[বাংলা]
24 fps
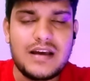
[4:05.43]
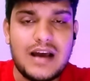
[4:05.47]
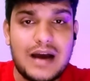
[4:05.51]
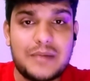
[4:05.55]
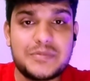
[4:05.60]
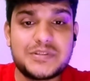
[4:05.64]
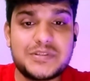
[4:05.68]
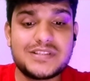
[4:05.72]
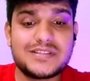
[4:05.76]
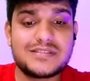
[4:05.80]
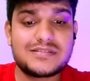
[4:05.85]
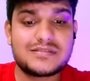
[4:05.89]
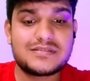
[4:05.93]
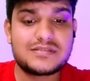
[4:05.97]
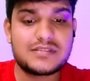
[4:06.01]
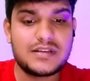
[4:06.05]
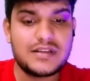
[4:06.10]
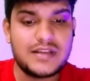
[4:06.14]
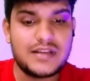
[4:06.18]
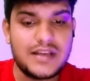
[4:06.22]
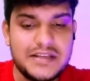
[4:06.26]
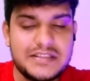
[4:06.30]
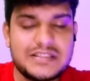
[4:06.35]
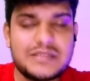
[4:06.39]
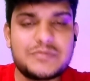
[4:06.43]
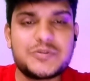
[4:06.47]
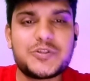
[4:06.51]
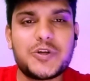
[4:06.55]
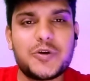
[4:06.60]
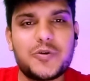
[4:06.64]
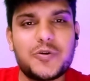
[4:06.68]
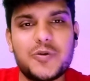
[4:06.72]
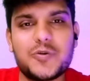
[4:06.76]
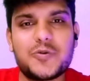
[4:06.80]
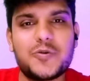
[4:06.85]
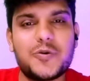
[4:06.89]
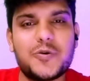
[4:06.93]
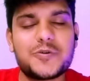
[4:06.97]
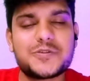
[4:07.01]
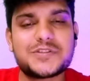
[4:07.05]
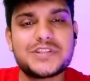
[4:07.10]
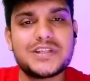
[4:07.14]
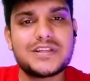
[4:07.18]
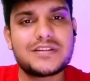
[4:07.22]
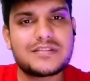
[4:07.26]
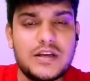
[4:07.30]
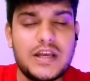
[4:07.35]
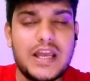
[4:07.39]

আমি জাস্ট এই যে বিষয়গুলো ঘটছে